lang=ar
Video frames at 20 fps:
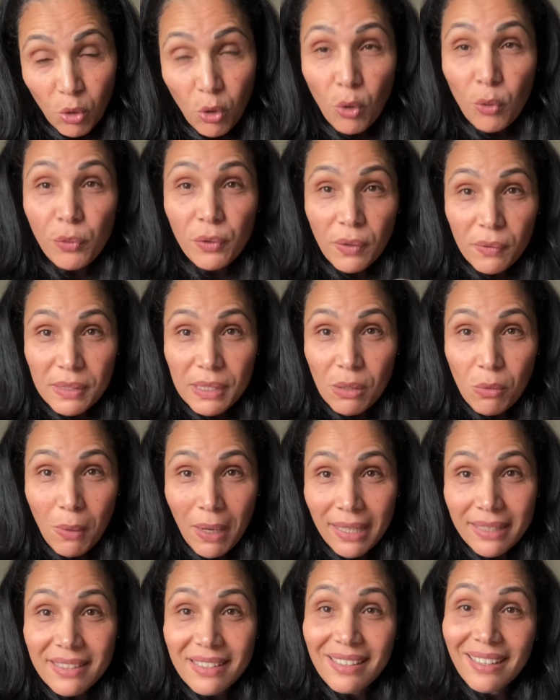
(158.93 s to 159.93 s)
وفي نفس
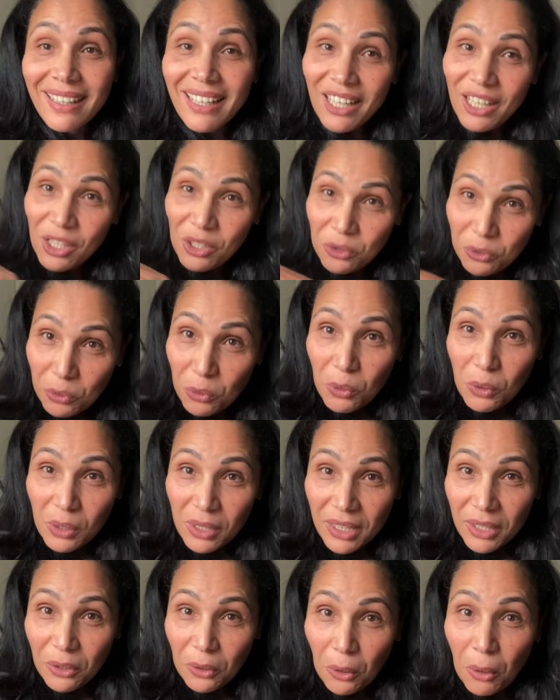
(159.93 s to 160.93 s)
الوقت نقول
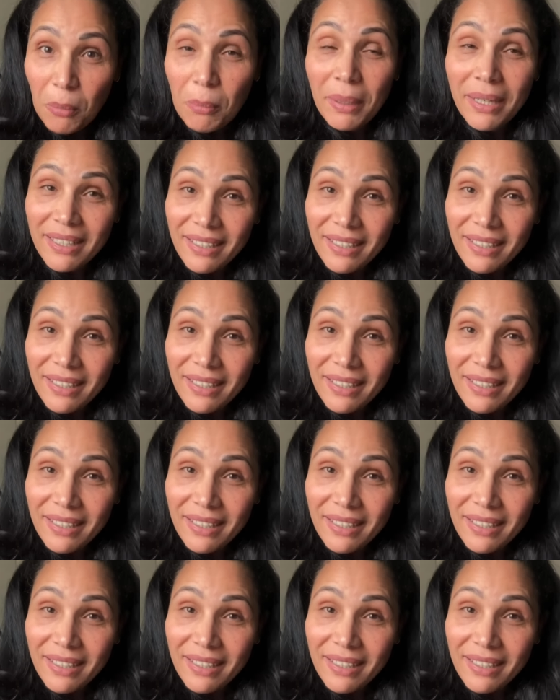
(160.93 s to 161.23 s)
لكم